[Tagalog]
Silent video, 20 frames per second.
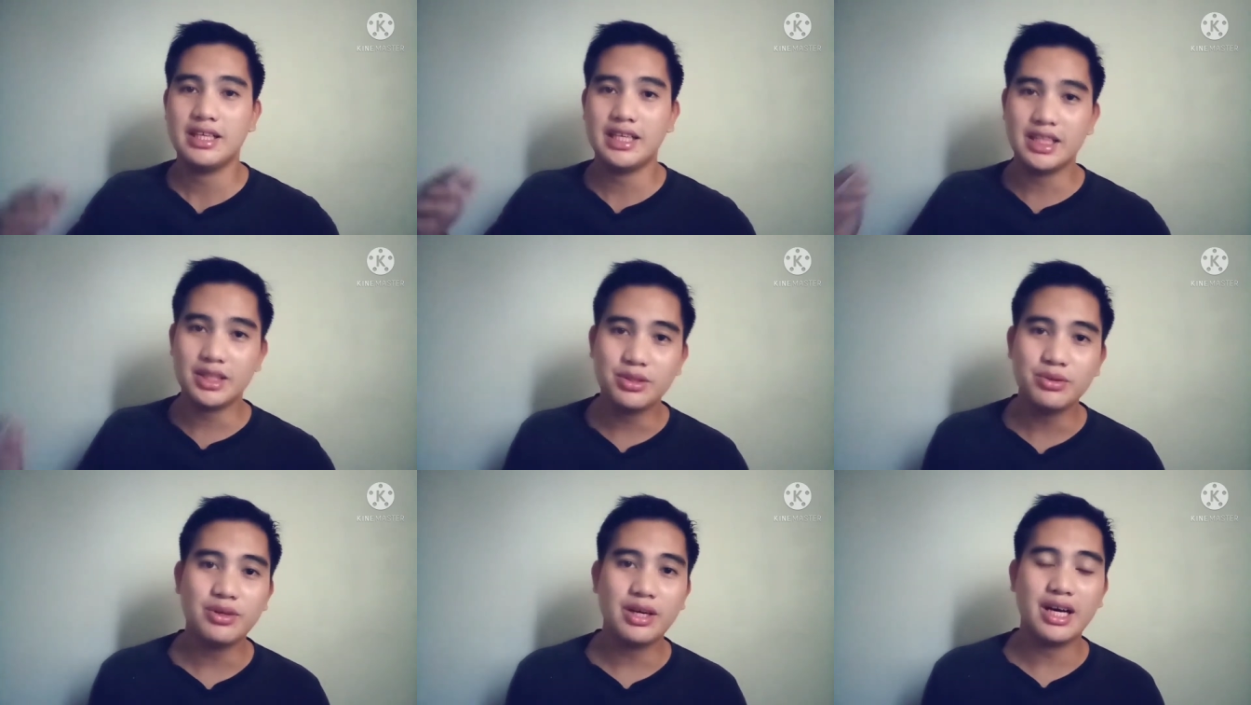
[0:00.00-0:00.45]

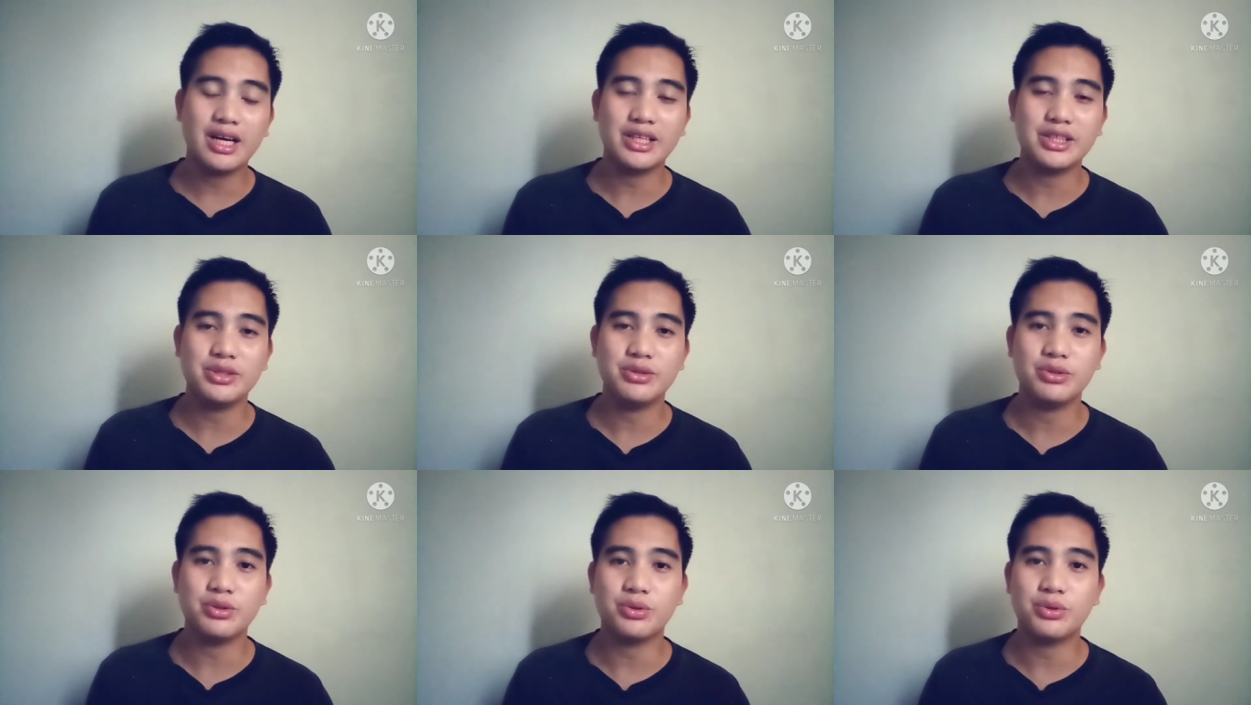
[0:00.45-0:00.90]
Ito
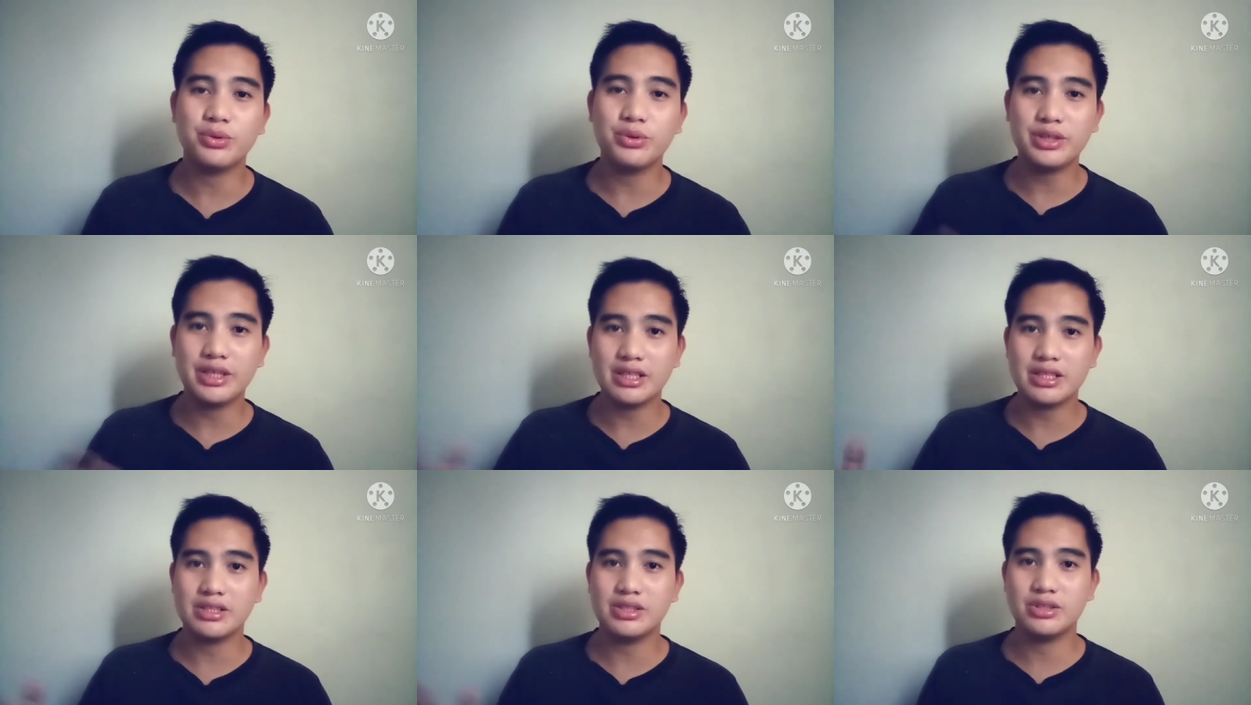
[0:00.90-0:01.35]
ang inyong
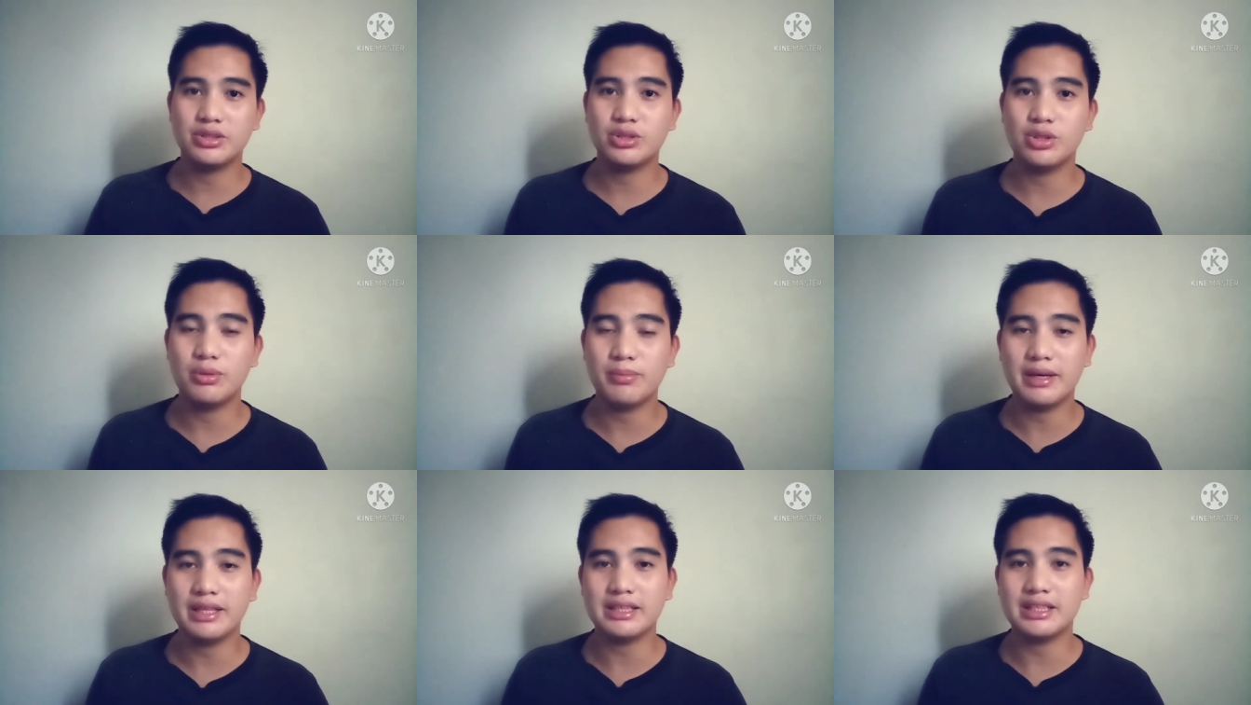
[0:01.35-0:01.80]
Kuya
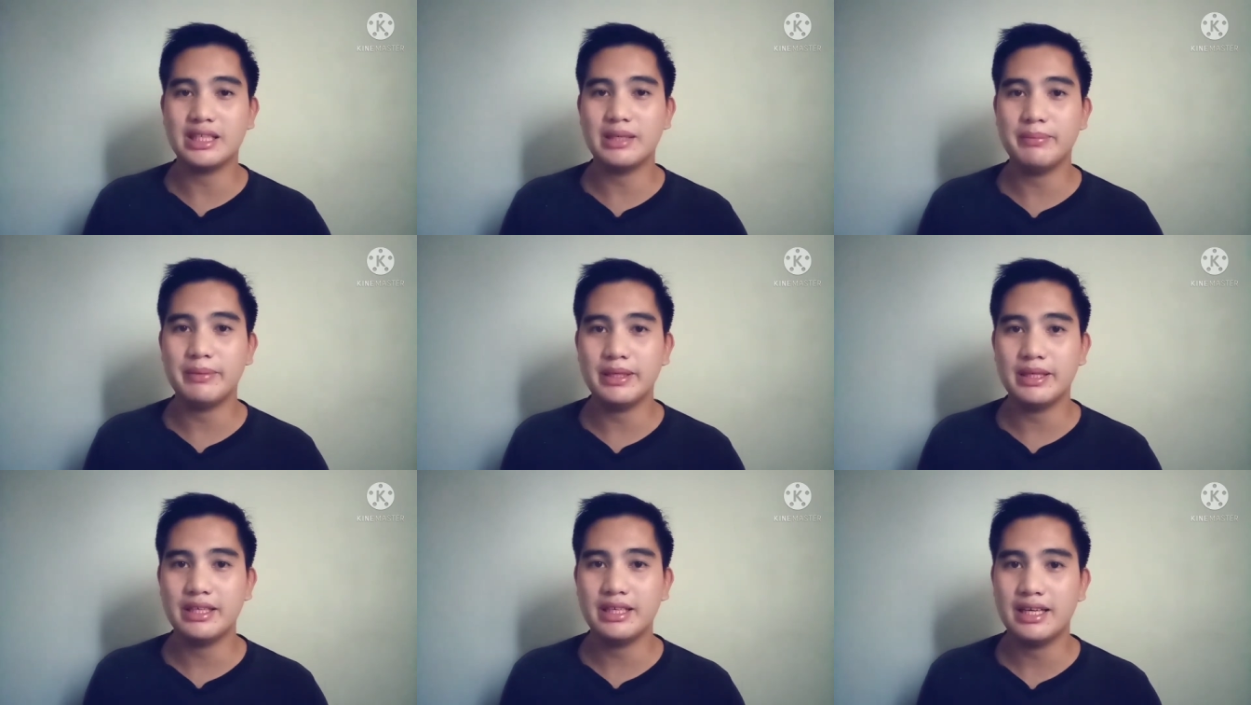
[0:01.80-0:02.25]
Joma
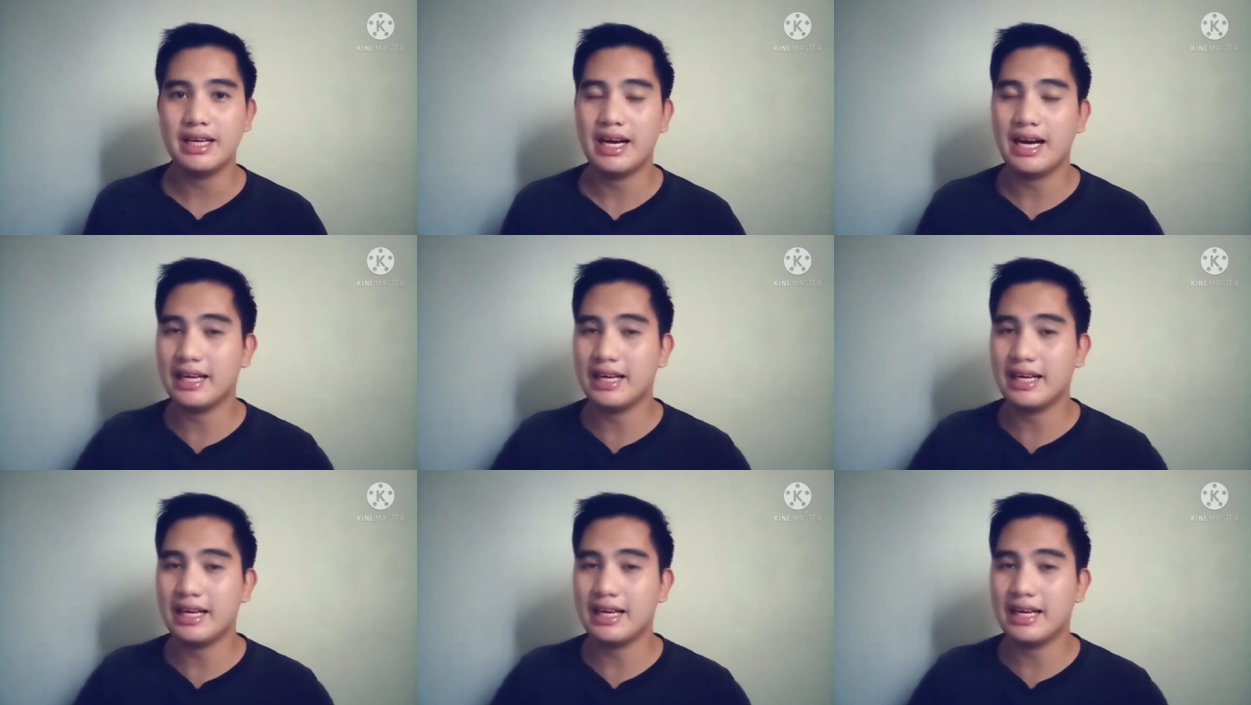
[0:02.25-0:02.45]
TV